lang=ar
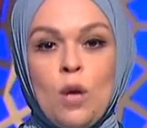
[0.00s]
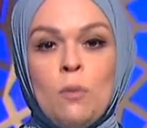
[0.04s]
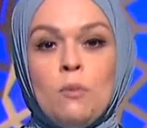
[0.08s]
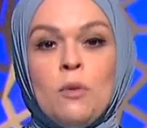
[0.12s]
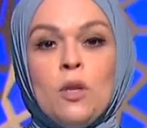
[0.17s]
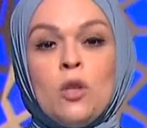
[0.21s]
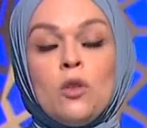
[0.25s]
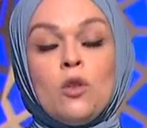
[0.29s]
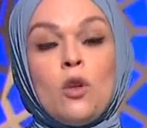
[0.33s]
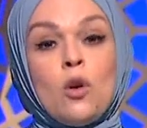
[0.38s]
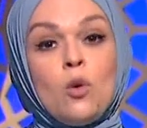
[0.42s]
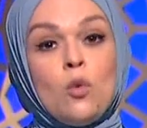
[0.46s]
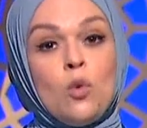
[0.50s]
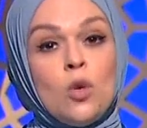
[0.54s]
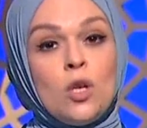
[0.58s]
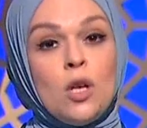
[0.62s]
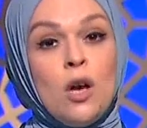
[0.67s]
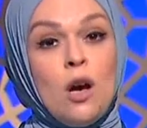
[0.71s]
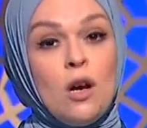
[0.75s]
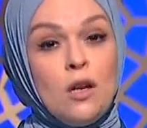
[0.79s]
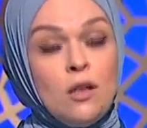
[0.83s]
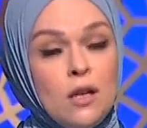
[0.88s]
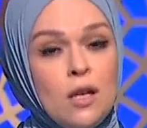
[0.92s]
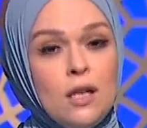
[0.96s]
من الضروري
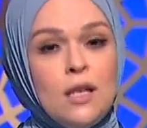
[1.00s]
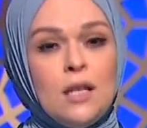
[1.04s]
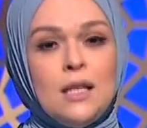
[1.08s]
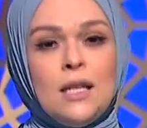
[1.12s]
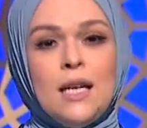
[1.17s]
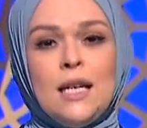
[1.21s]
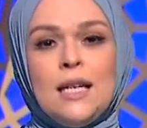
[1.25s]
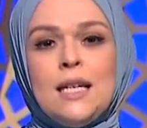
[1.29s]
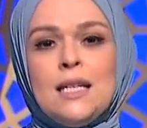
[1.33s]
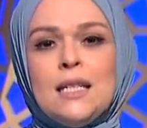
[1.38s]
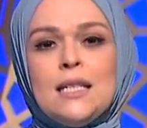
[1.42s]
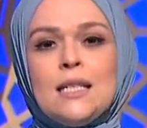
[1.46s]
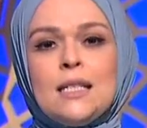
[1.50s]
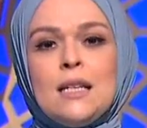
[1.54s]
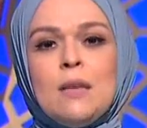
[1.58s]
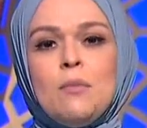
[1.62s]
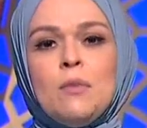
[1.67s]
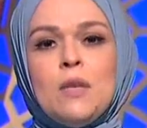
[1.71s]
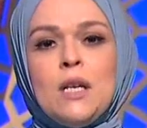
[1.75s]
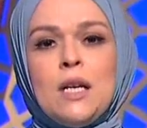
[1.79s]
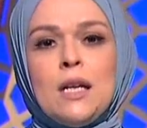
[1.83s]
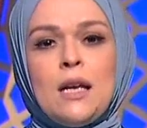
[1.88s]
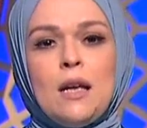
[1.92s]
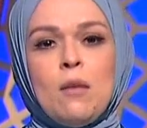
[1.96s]
ايضا ان احنا
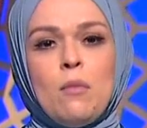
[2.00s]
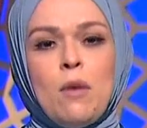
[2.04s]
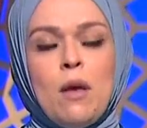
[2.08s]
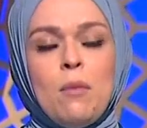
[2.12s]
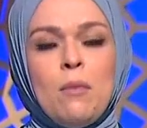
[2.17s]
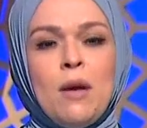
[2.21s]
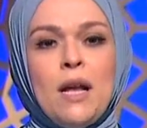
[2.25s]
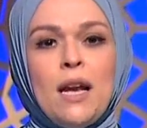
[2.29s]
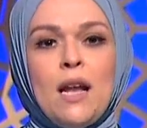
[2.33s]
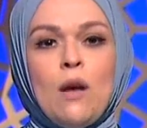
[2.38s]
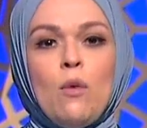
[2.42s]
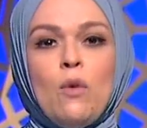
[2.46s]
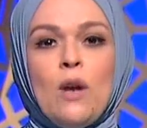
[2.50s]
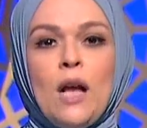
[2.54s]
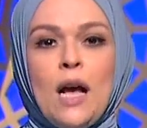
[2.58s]
نستبدل الكمامه لو